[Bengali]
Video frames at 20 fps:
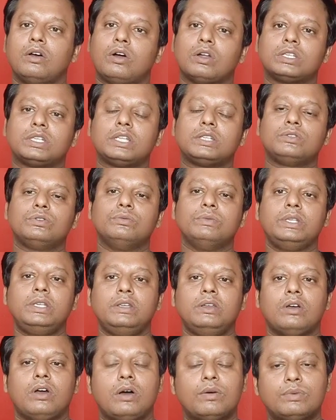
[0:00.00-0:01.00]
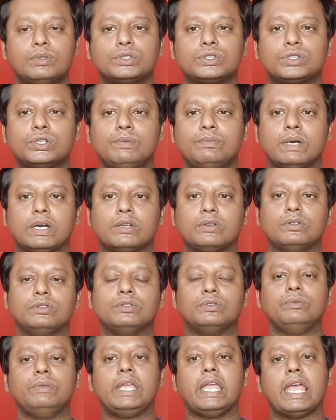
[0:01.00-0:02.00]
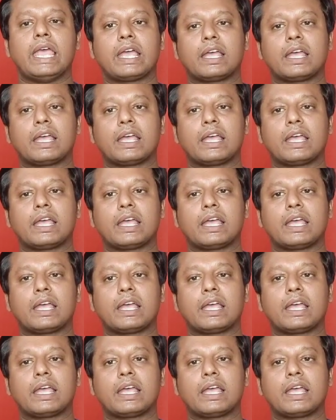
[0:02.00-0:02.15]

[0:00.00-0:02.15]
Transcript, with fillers: অর্থাৎ তুমি অবশ্যই পারো তুমি